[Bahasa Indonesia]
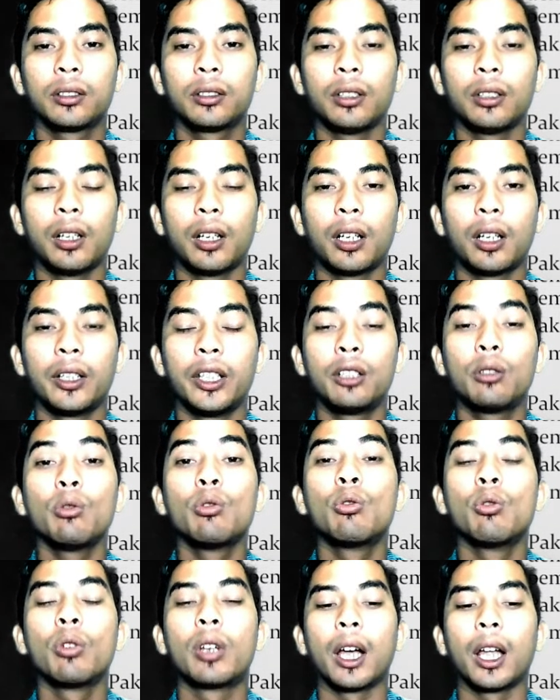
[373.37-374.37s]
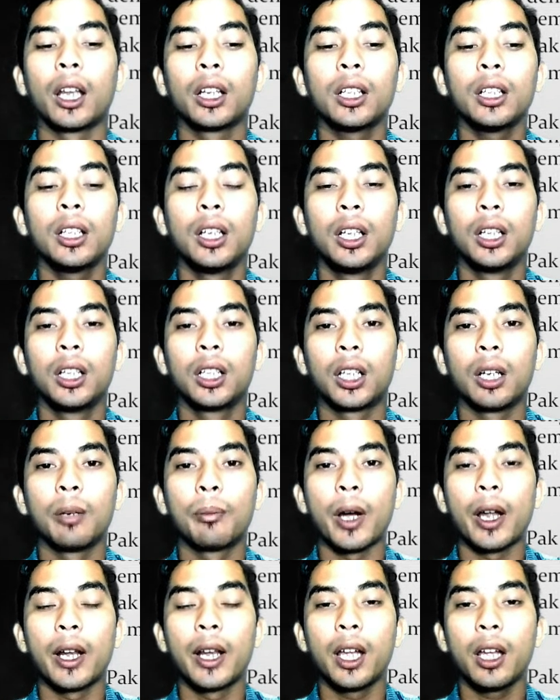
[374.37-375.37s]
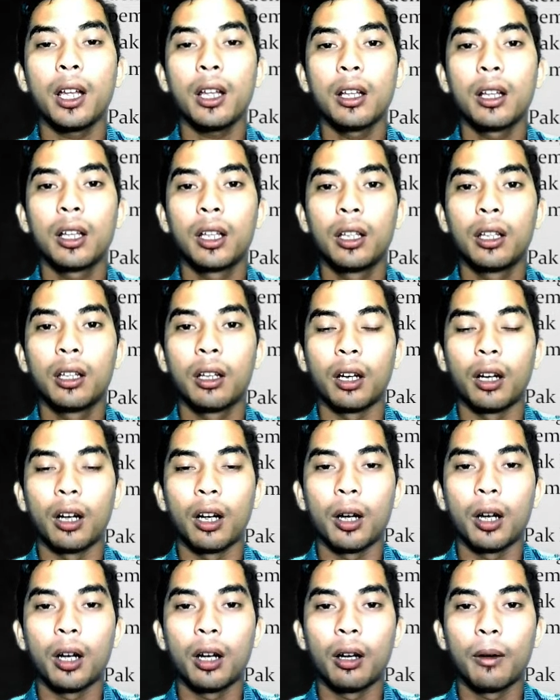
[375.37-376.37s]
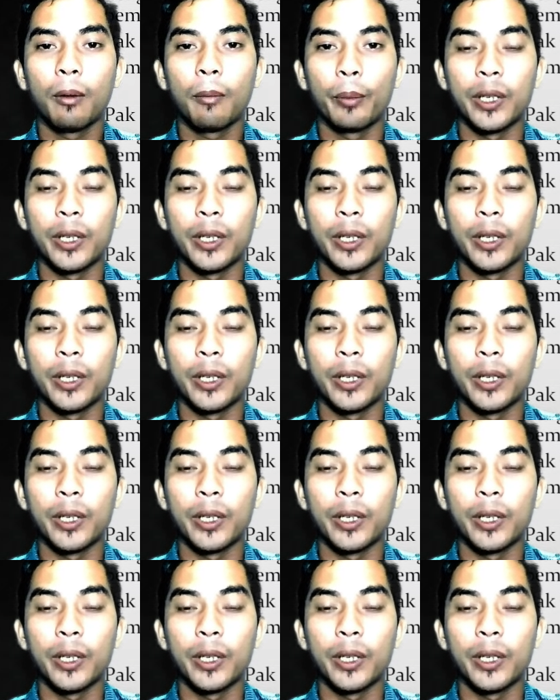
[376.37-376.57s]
uh, ditujukan kepada uh,